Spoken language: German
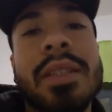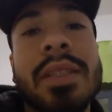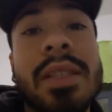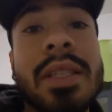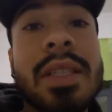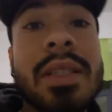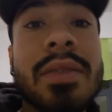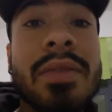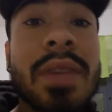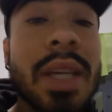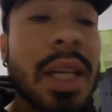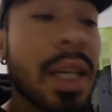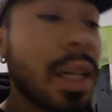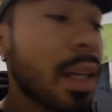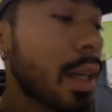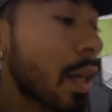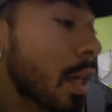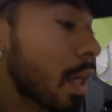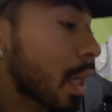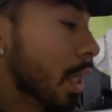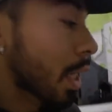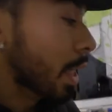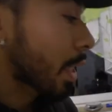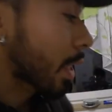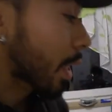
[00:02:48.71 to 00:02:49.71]
Deswegen
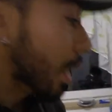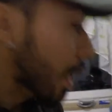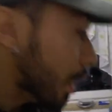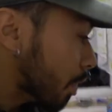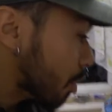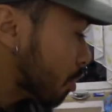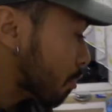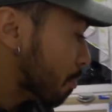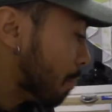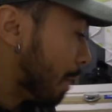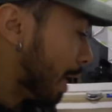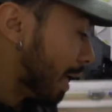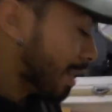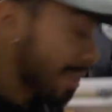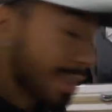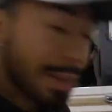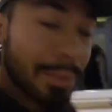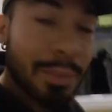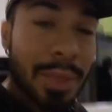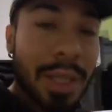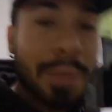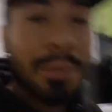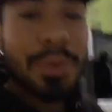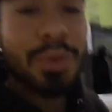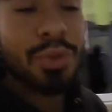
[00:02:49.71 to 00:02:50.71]
geht sparsam
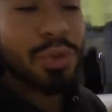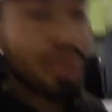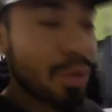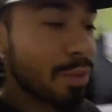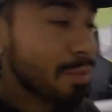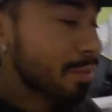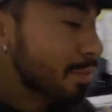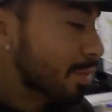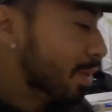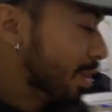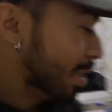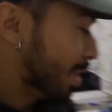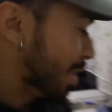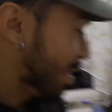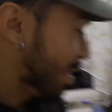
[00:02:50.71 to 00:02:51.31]
damit um.